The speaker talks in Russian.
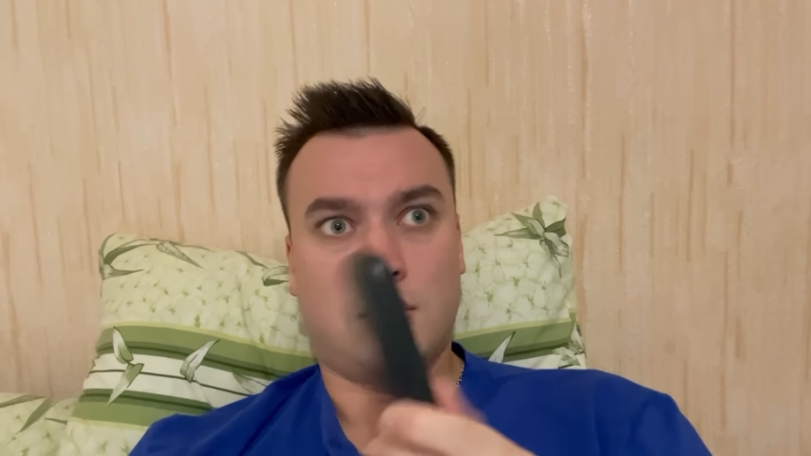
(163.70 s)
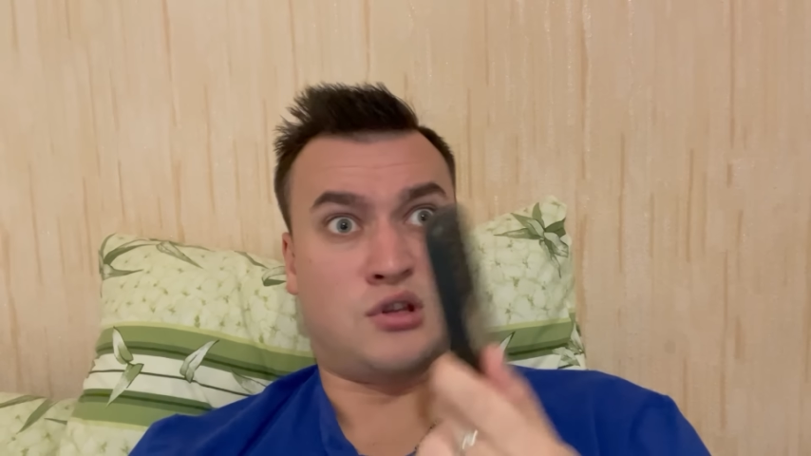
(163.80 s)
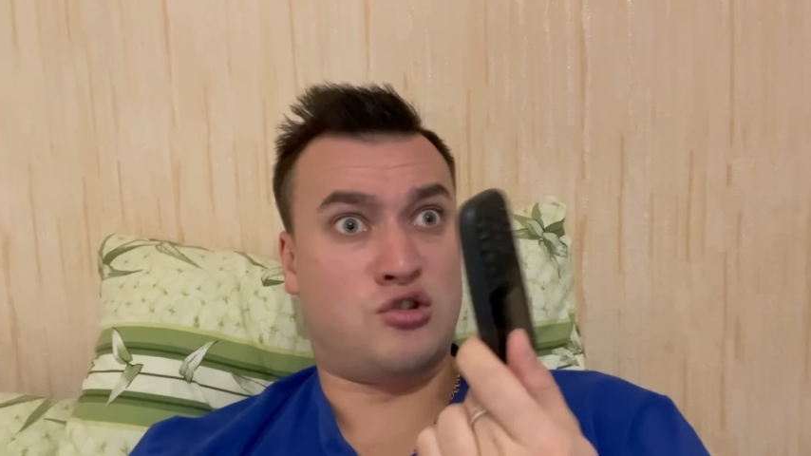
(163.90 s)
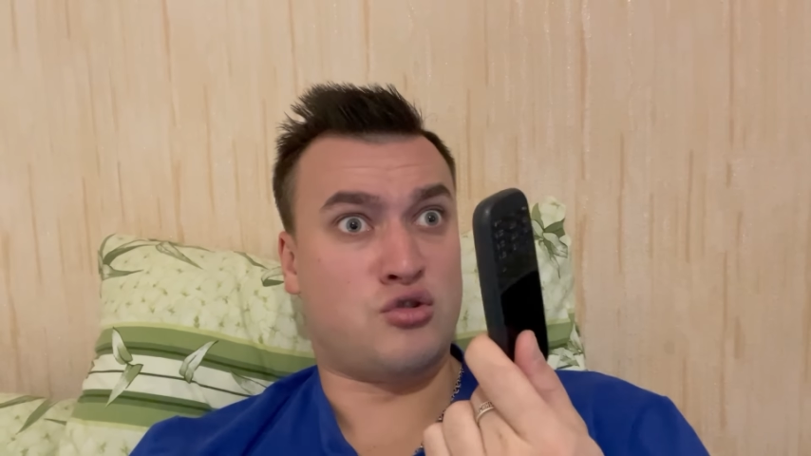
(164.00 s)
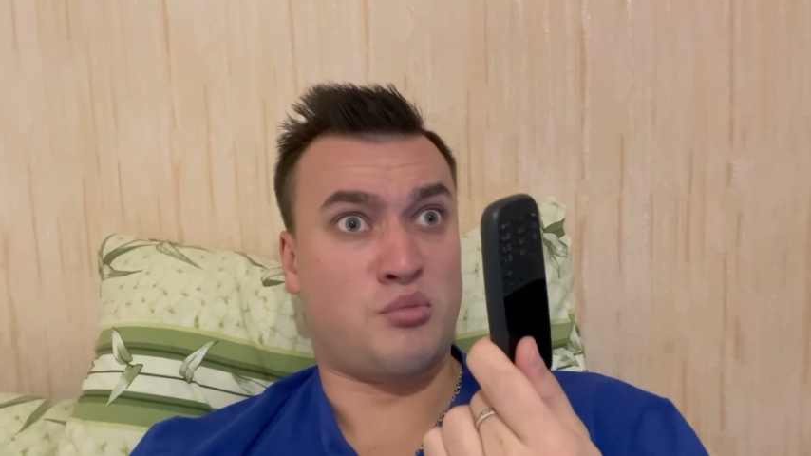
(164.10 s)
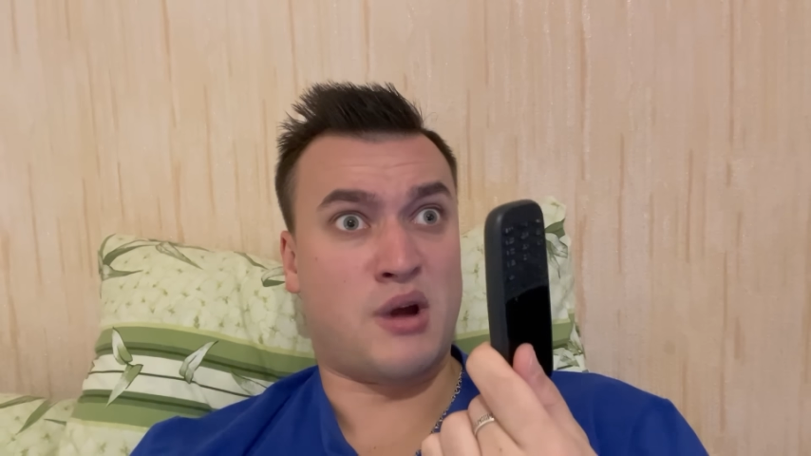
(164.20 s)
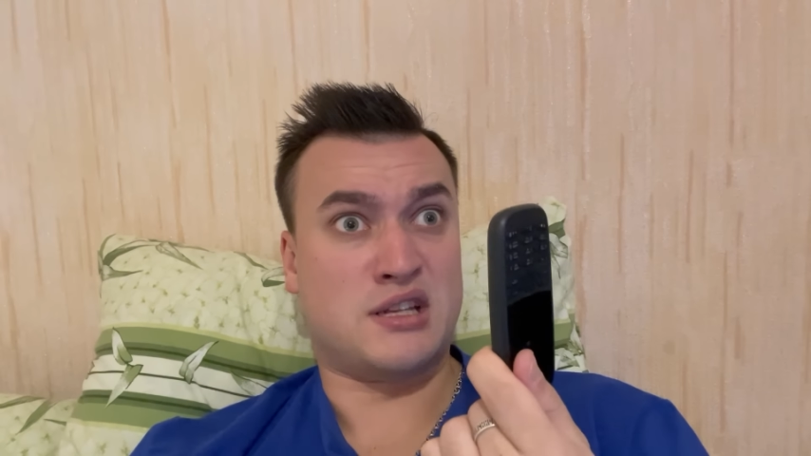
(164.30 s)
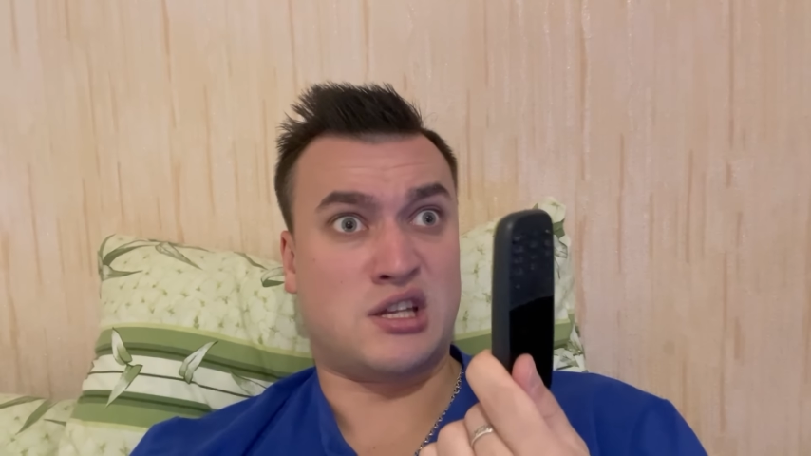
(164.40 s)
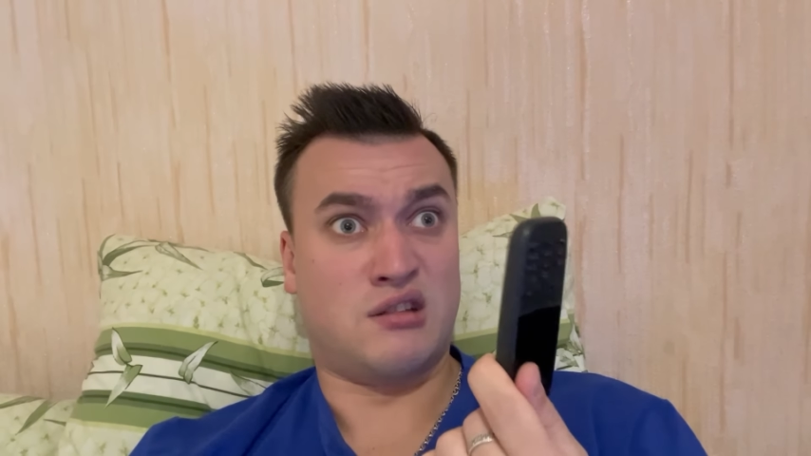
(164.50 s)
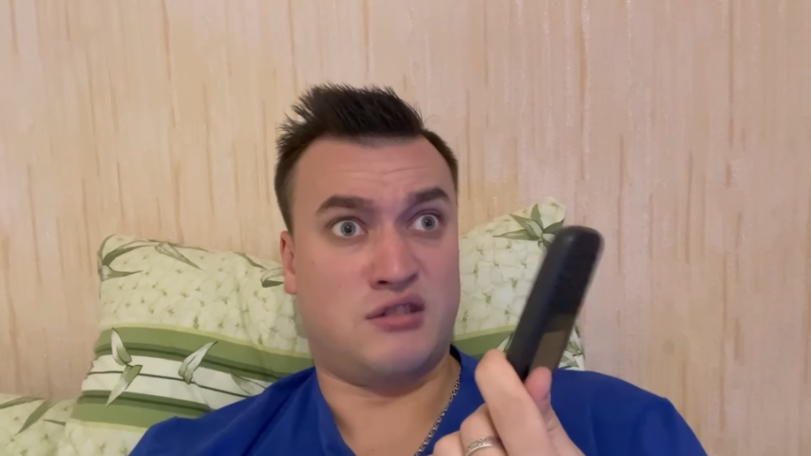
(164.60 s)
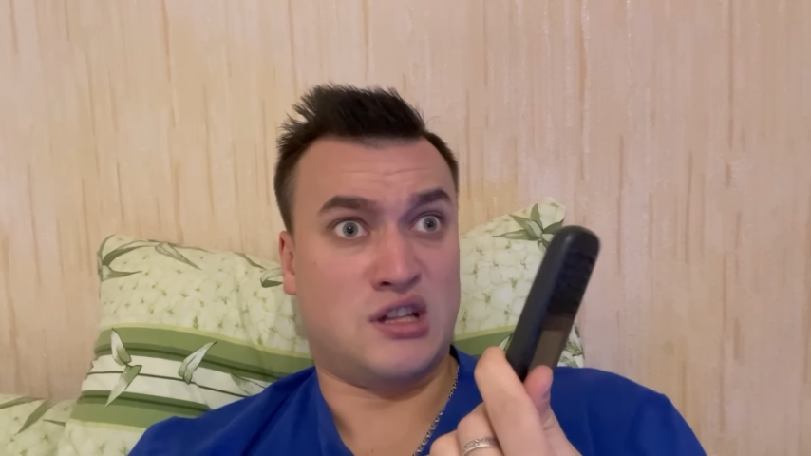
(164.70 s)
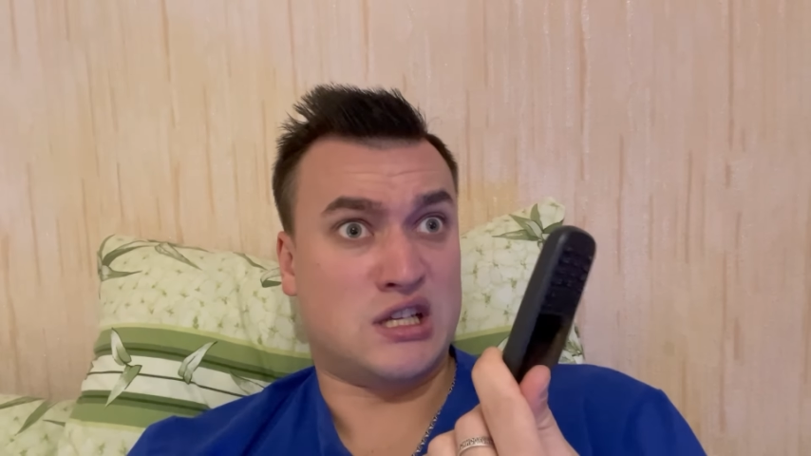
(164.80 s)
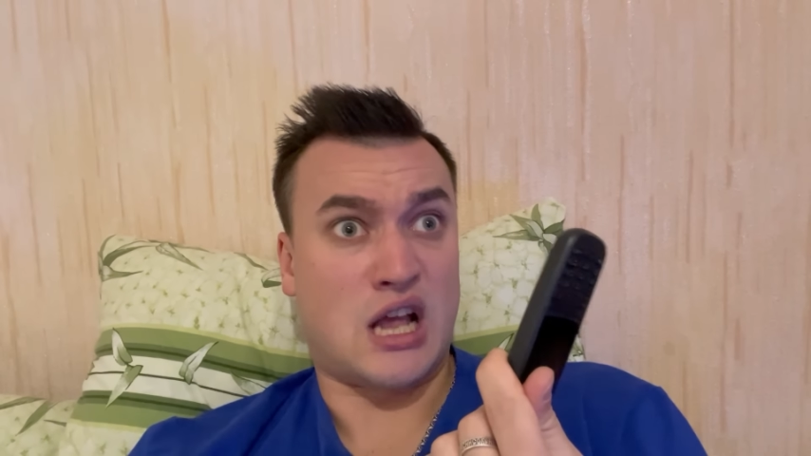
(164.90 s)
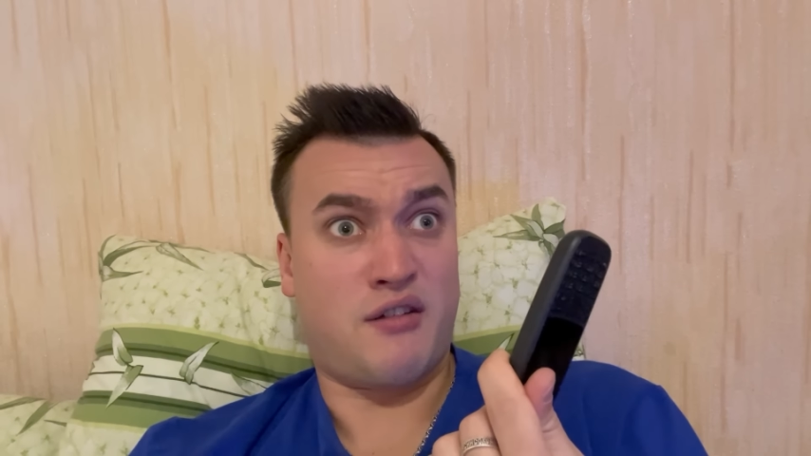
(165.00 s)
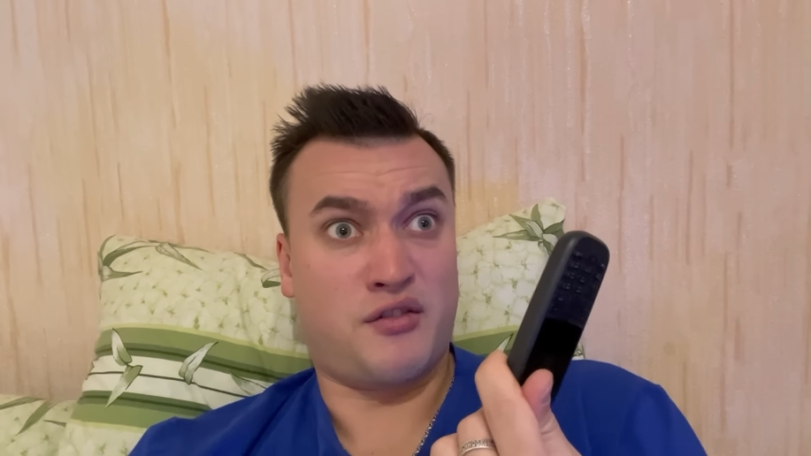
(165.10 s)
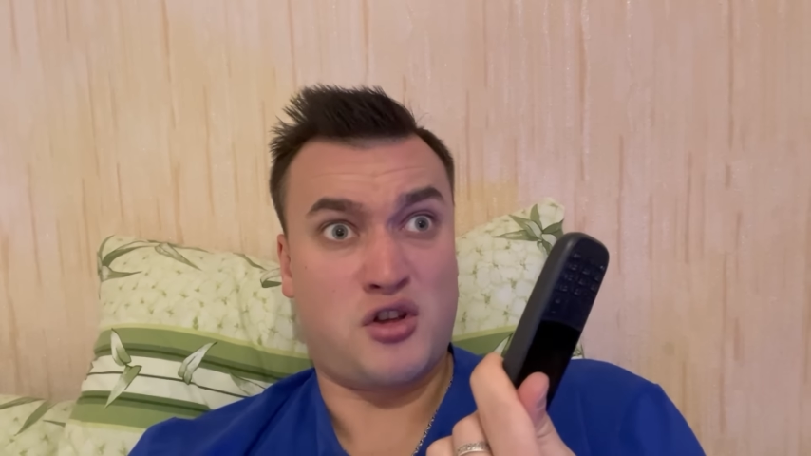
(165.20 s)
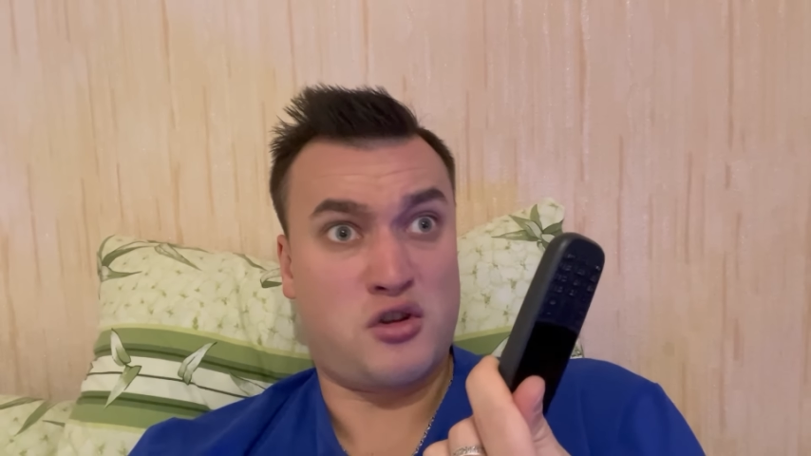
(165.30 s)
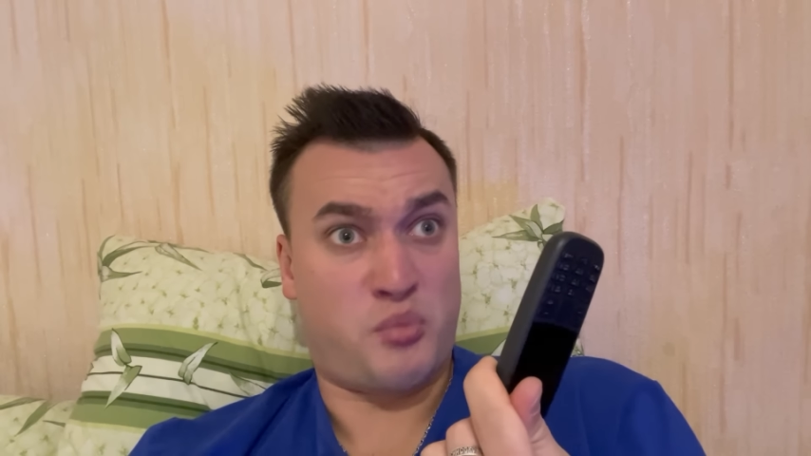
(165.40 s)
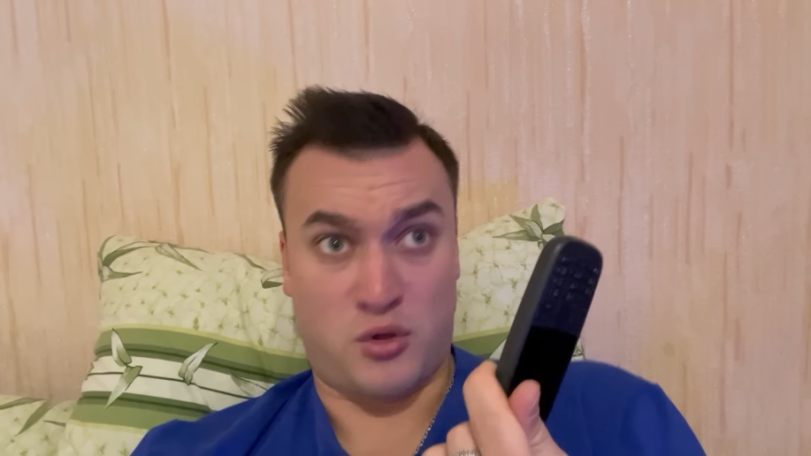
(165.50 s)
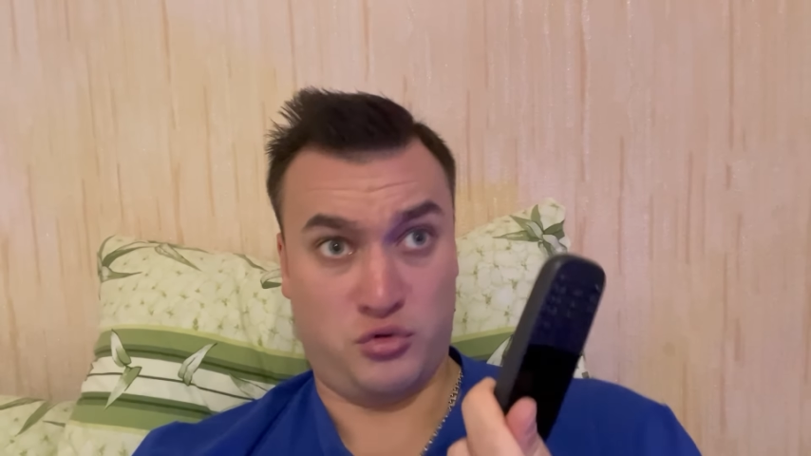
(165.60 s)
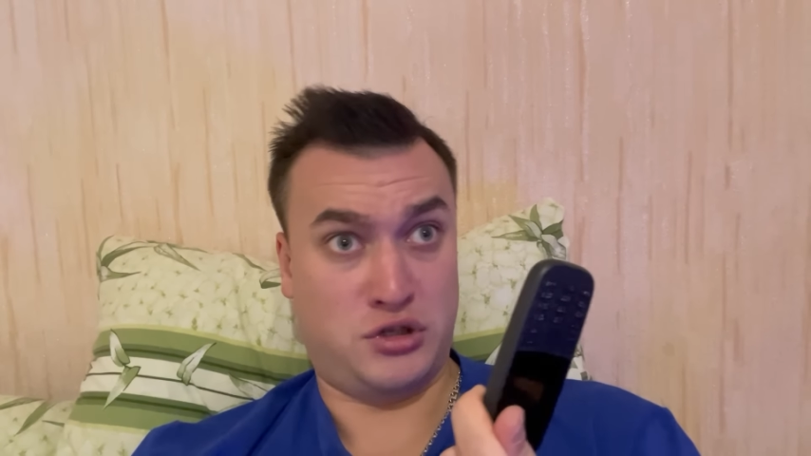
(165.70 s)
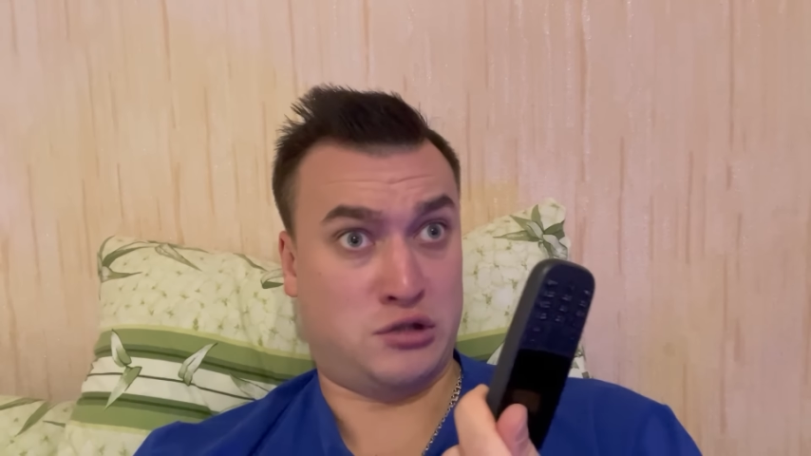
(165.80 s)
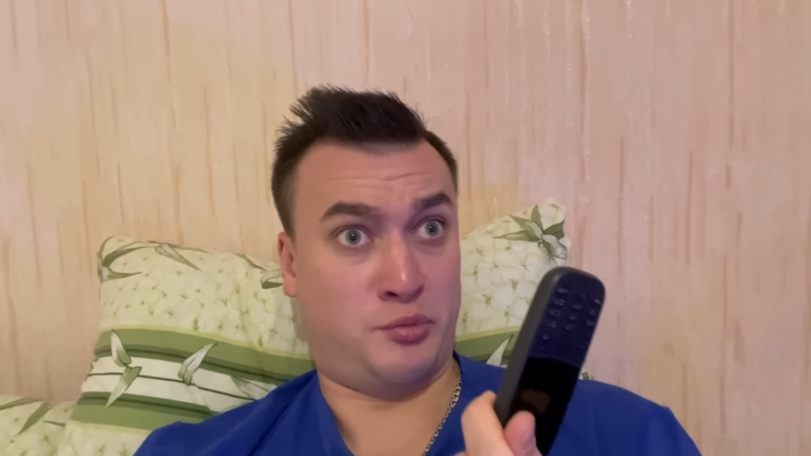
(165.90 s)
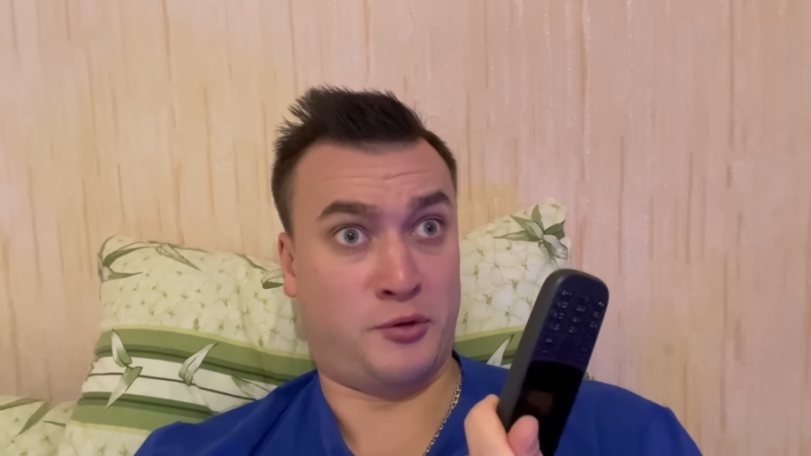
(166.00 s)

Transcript: Ты чё, бать, с этого динозавра в нее не получится